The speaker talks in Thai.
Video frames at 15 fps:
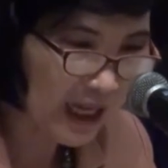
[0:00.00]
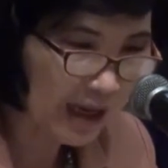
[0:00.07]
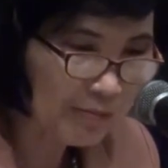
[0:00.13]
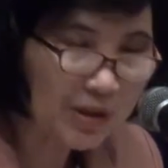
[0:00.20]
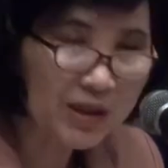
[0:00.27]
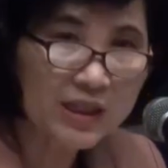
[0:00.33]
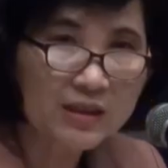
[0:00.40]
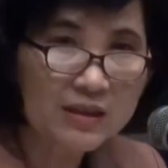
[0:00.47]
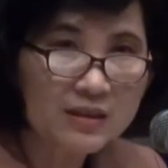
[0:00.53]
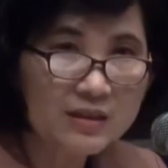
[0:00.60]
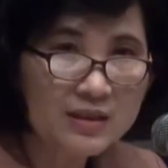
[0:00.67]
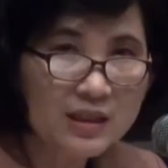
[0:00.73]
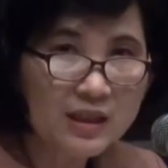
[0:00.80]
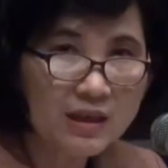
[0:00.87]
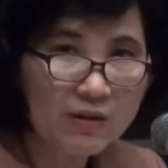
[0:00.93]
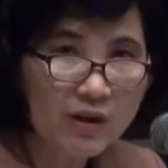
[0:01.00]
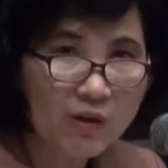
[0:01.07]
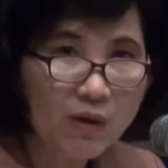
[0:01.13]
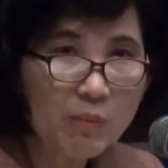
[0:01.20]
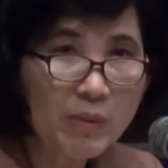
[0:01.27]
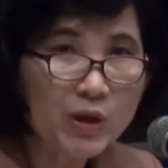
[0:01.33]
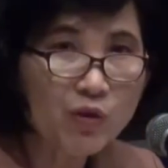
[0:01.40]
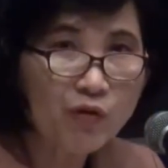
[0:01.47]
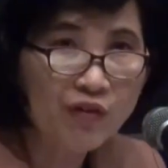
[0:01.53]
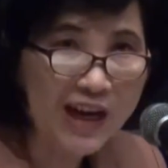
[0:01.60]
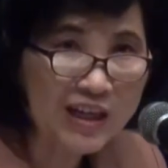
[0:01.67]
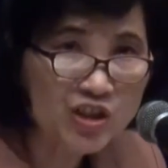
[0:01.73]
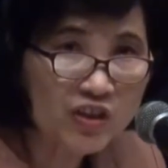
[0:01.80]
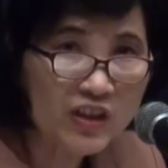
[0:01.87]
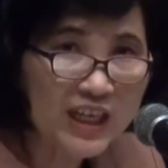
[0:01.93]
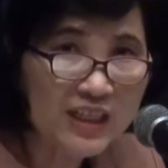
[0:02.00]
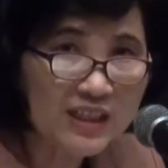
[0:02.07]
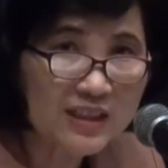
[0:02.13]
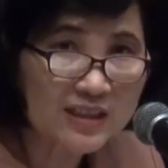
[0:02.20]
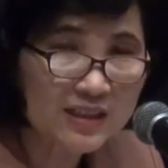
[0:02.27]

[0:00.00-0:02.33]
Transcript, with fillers: คการผลิตที่เราเรียกว่า manufacturing